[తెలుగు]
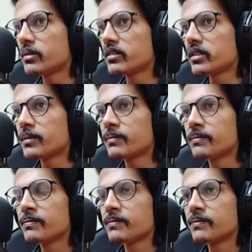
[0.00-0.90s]
చెప్పేసి
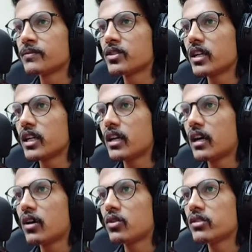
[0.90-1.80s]
సరే
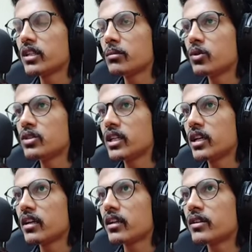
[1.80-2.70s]
నా హౌస్ని మూవ్
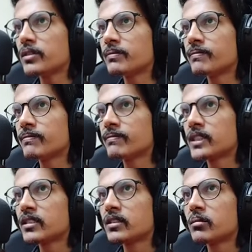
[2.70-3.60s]
చేయగలను నేను
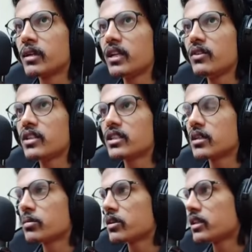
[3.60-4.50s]
మనీ
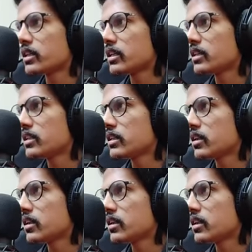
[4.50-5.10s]
వేస్ట్ అయిపోతాయి అది